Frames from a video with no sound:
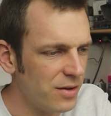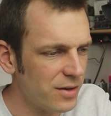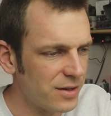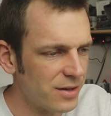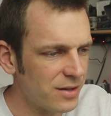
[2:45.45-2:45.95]

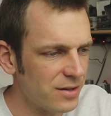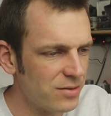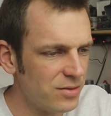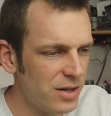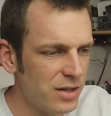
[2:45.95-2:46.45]
Äh,
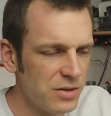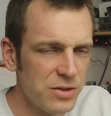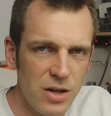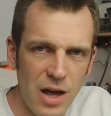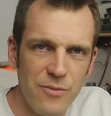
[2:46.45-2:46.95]
es
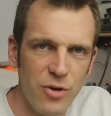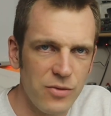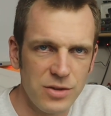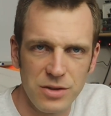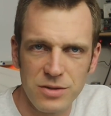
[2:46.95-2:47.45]
ist halt
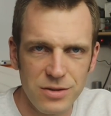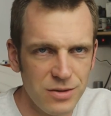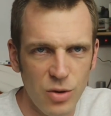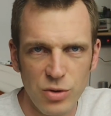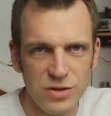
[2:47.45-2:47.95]
einfach, wie es
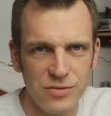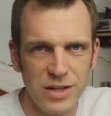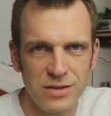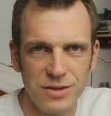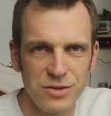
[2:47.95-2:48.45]
ist.
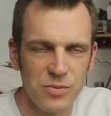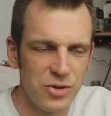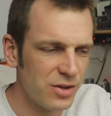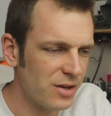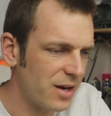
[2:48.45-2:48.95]
Ost-West ist im
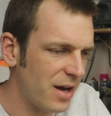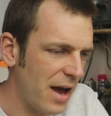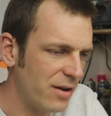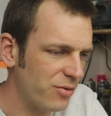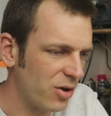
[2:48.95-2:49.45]
Winter
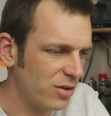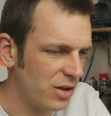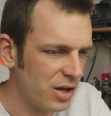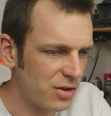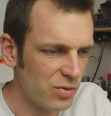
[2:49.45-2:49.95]
einfach
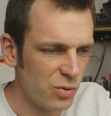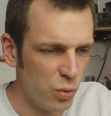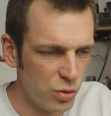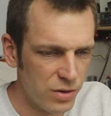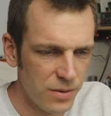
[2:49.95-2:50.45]
nicht
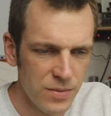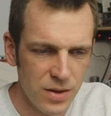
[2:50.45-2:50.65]
gut.